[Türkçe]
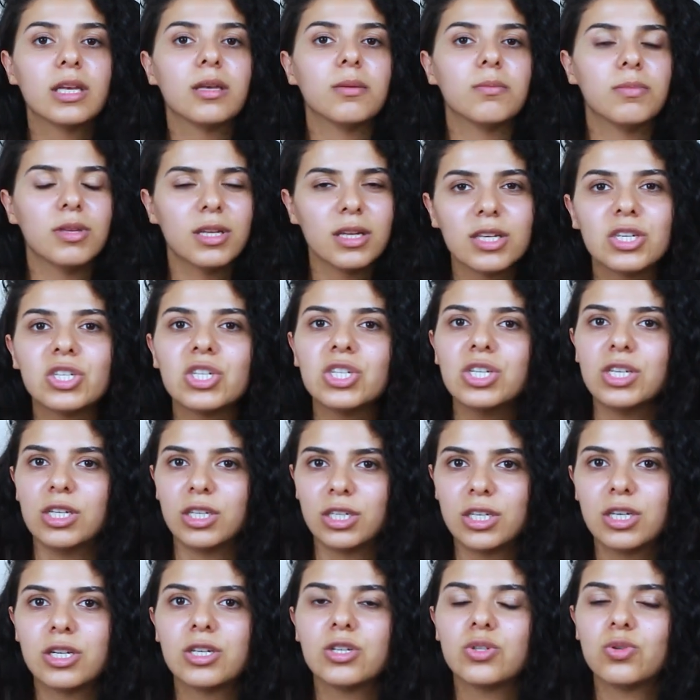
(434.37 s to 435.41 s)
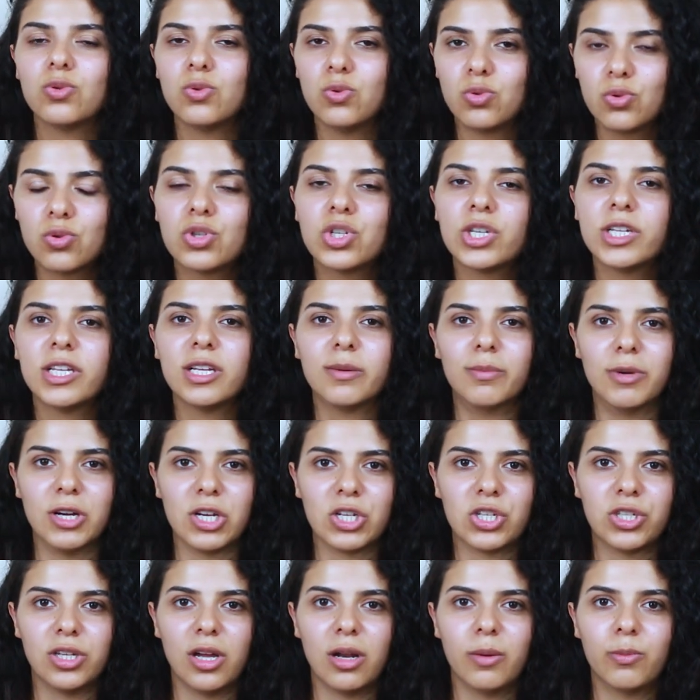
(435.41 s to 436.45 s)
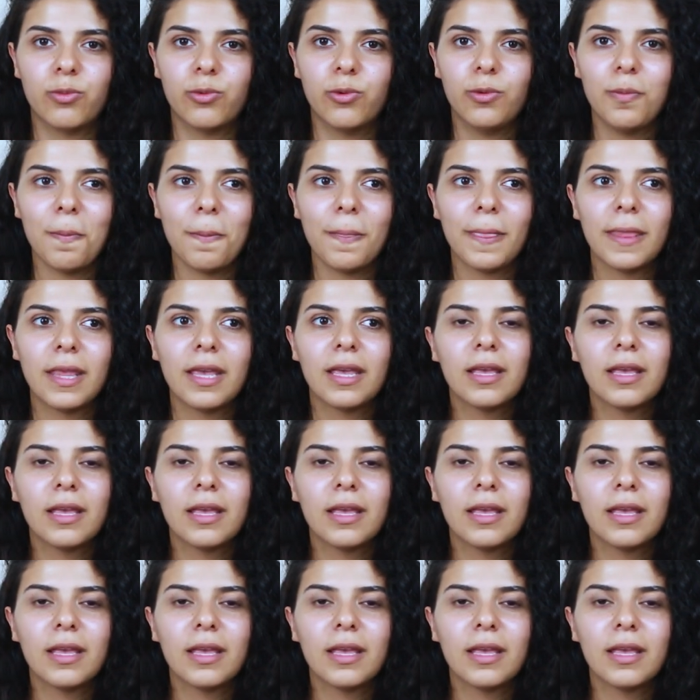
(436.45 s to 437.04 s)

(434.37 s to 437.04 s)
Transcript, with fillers: Bir kişi, iki kişi, üç kişiyle başlar bu.